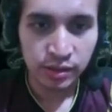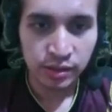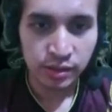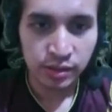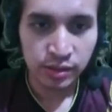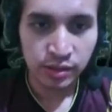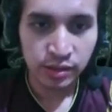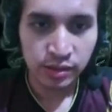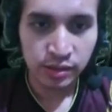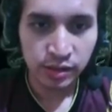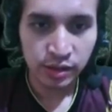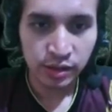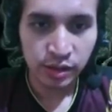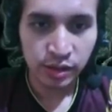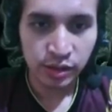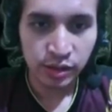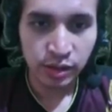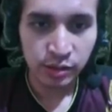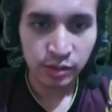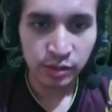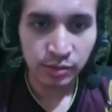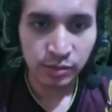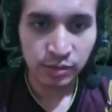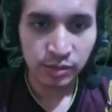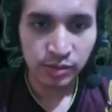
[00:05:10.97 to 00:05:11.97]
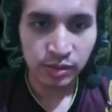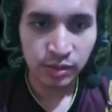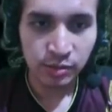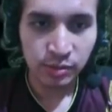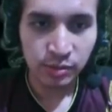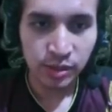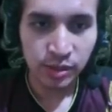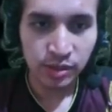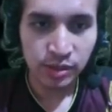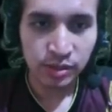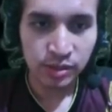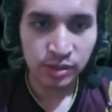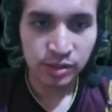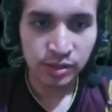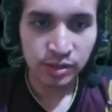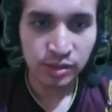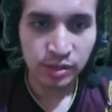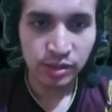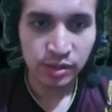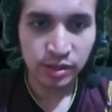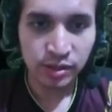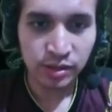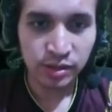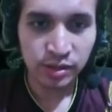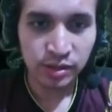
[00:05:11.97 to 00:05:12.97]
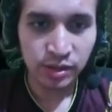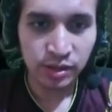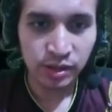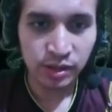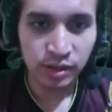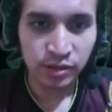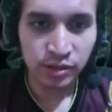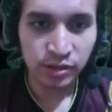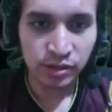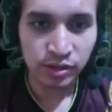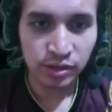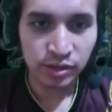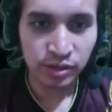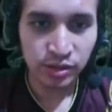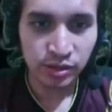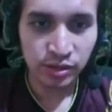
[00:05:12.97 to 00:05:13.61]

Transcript: sini apa anjir tikus